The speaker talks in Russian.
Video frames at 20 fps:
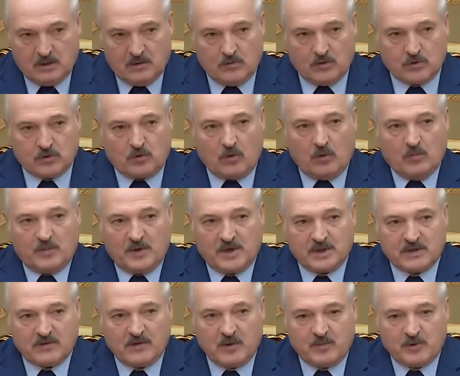Вот
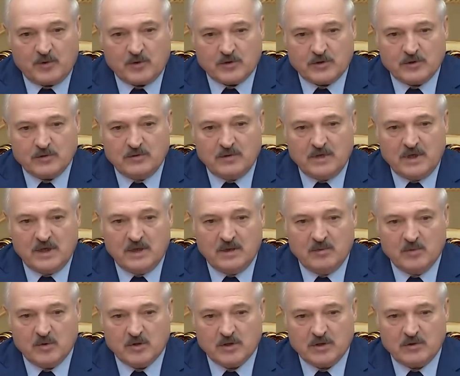комплекс вопросов,
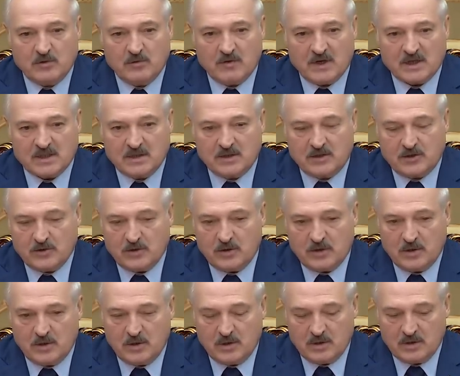может у вас еще
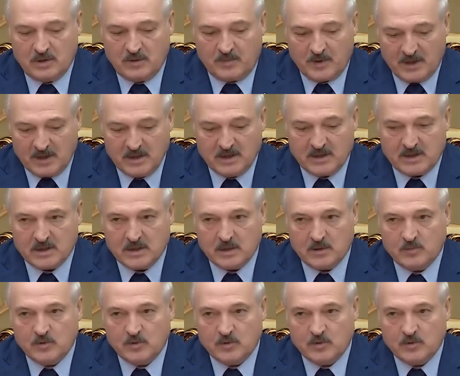дополнительно